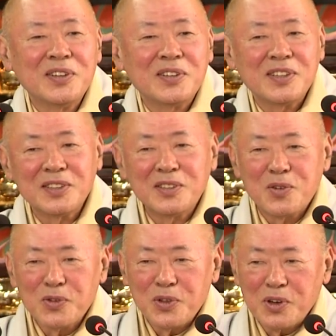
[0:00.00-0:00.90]
그래서 그
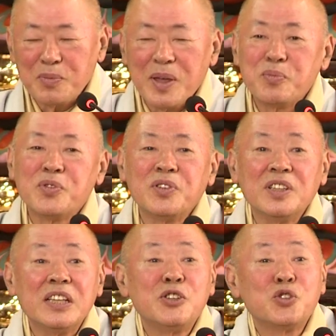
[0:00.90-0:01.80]
공덕을
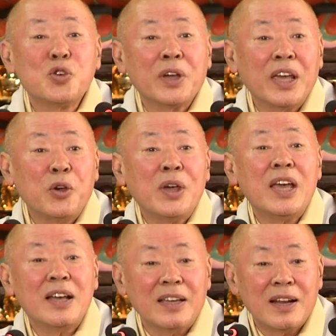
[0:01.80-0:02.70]
베푸는 일종의
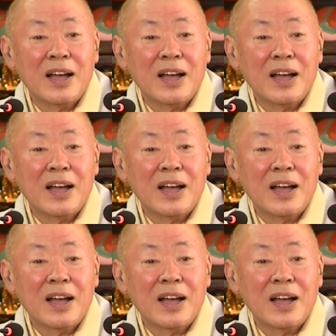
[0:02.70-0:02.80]
회양이에